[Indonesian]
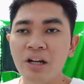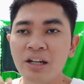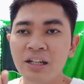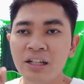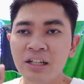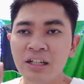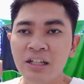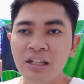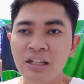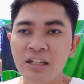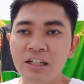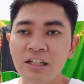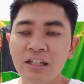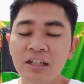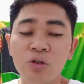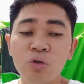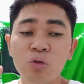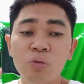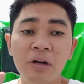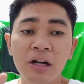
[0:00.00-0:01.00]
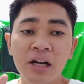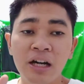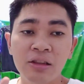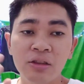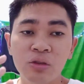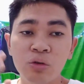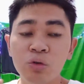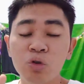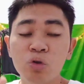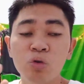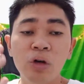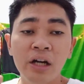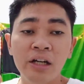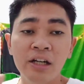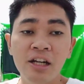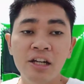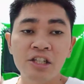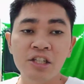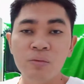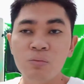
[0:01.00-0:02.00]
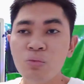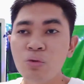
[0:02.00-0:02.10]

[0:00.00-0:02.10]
gua uh, rumah hantu itu adalah